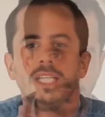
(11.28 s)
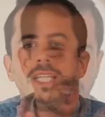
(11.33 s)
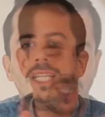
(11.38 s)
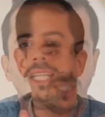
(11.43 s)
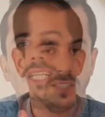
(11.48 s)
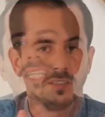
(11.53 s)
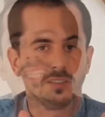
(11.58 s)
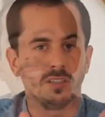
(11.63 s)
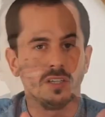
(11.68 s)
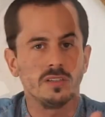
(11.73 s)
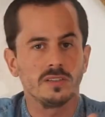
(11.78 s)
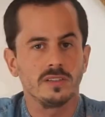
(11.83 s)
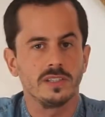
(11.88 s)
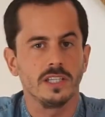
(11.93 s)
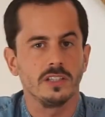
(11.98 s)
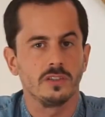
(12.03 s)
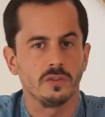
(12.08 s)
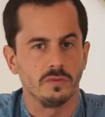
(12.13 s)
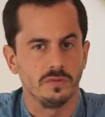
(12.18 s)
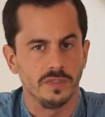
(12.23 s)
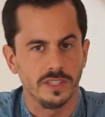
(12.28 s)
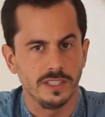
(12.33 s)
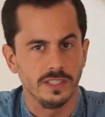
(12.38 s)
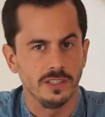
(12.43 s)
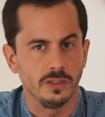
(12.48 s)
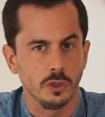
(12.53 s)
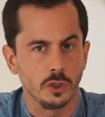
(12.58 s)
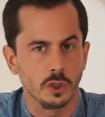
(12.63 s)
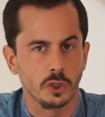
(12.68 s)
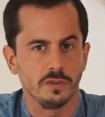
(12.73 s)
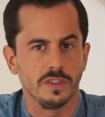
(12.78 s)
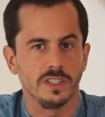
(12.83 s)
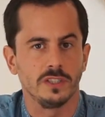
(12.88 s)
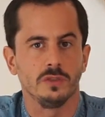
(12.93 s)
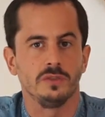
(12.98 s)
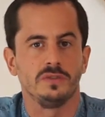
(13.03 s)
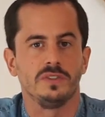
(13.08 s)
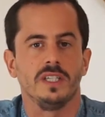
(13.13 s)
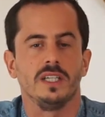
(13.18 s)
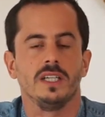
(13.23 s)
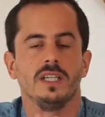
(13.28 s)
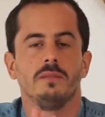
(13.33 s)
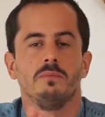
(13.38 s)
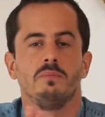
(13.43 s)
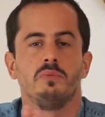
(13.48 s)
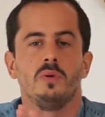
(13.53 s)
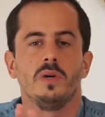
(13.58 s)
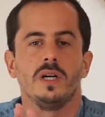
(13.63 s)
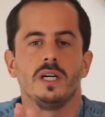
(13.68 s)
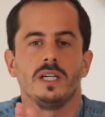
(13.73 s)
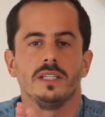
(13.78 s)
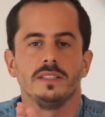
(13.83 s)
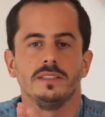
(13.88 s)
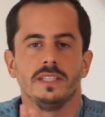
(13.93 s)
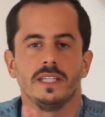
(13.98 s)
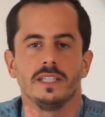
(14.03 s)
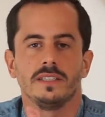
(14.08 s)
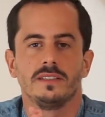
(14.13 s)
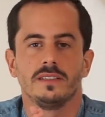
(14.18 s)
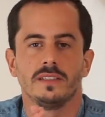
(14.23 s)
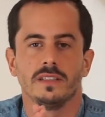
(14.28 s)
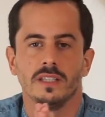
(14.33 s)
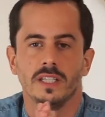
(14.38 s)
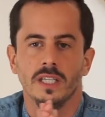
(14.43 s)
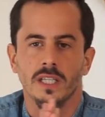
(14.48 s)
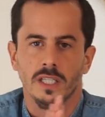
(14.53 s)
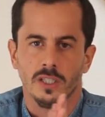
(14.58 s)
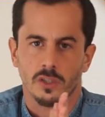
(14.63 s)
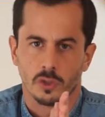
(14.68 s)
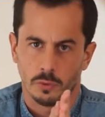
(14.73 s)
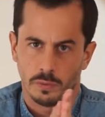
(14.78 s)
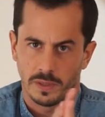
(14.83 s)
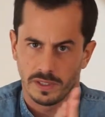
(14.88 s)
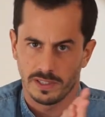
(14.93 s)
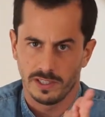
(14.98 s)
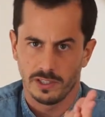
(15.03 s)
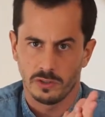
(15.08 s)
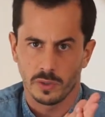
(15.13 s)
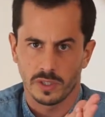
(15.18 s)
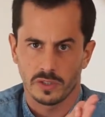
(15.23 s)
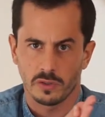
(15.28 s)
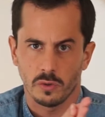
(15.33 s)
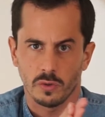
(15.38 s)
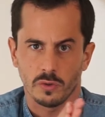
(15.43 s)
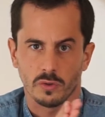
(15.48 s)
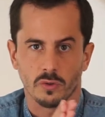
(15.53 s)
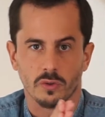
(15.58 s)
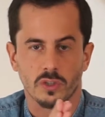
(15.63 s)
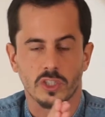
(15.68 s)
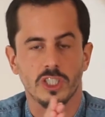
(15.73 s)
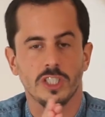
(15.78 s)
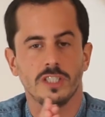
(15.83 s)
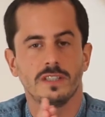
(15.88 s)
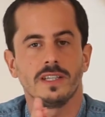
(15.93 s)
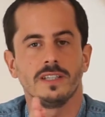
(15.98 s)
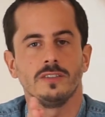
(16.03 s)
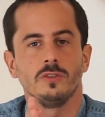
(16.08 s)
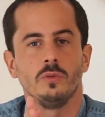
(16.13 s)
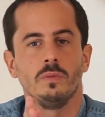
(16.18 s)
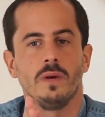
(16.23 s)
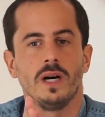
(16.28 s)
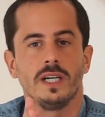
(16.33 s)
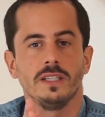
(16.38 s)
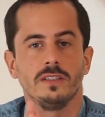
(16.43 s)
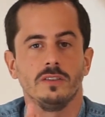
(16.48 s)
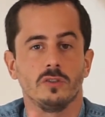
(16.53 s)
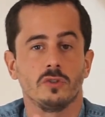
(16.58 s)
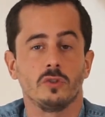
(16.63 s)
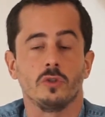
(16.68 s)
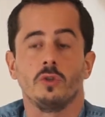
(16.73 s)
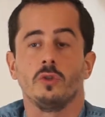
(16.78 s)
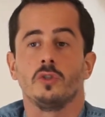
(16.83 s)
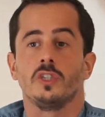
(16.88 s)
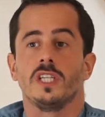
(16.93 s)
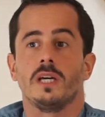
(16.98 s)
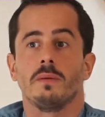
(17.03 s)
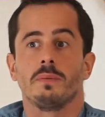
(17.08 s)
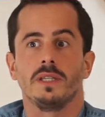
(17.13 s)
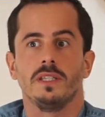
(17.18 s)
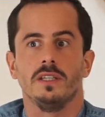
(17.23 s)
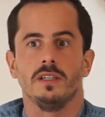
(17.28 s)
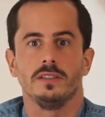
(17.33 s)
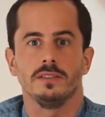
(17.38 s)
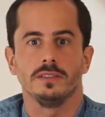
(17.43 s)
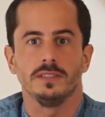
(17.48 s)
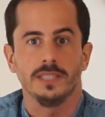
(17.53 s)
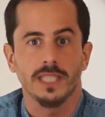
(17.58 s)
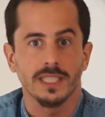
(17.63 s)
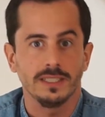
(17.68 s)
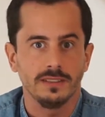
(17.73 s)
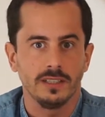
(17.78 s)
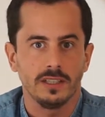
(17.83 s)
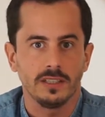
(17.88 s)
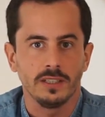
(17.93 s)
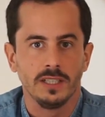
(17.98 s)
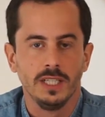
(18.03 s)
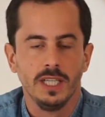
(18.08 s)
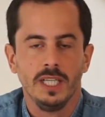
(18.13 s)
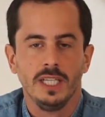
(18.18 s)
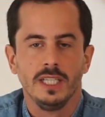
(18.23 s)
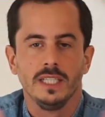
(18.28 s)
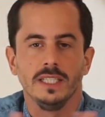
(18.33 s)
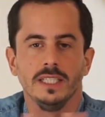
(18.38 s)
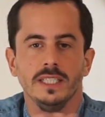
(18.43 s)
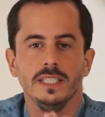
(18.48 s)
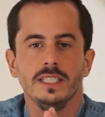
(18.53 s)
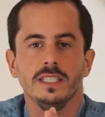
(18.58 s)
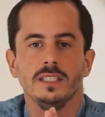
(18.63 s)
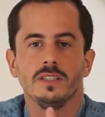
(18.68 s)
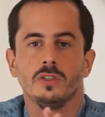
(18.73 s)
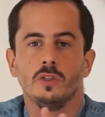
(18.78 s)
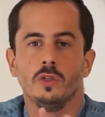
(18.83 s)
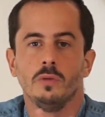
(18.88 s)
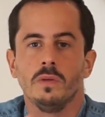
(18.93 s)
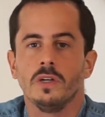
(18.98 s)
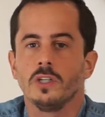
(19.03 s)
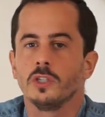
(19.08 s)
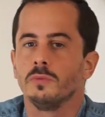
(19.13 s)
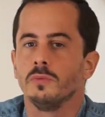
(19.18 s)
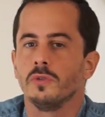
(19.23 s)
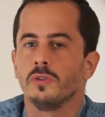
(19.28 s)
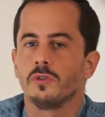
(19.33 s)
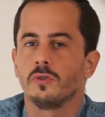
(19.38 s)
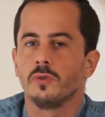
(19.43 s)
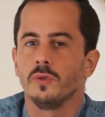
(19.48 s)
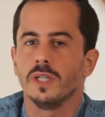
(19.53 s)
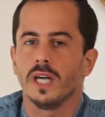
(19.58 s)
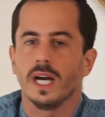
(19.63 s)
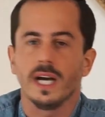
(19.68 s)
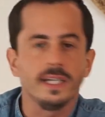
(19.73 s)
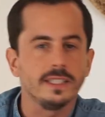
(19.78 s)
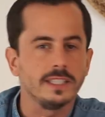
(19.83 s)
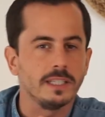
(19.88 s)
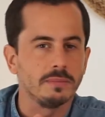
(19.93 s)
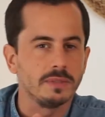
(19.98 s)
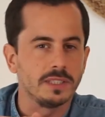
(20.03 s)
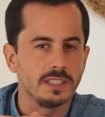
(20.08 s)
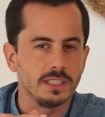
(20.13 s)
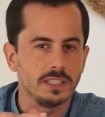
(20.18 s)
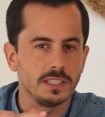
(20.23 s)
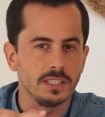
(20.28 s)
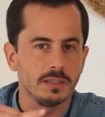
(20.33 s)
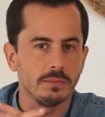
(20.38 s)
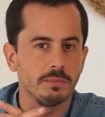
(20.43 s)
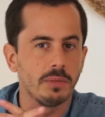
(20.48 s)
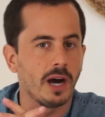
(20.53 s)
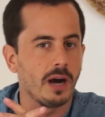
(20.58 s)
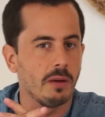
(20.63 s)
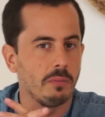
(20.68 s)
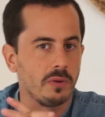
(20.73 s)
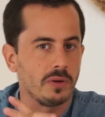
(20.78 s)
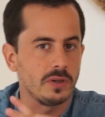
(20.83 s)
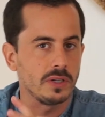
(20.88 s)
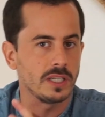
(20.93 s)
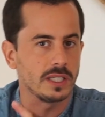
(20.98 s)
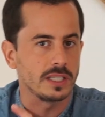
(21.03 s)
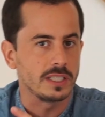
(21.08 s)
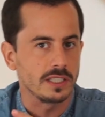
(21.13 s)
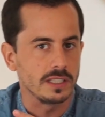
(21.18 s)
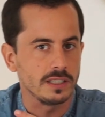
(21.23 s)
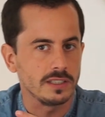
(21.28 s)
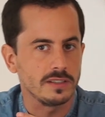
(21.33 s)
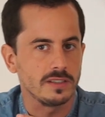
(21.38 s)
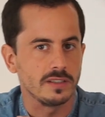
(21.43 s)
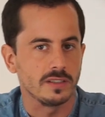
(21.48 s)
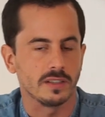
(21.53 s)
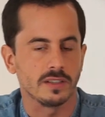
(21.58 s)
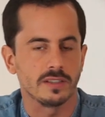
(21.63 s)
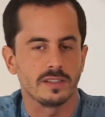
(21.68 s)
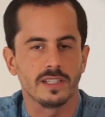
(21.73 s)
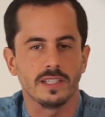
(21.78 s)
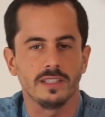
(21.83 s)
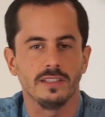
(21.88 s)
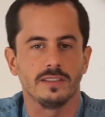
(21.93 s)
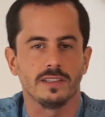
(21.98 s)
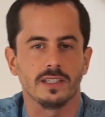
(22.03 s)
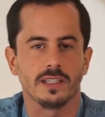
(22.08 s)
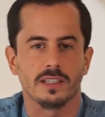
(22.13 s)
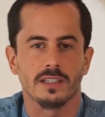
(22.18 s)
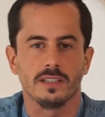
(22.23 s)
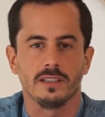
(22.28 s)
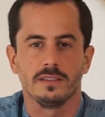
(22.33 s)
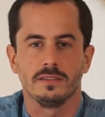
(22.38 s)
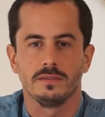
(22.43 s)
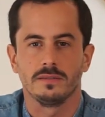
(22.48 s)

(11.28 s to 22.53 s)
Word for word: Dans cette vidéo, je vais te faire un point à date sur ma situation de digital nomade, ce que j'ai appris en un an et comment je me suis adapté par rapport à la crise sanitaire.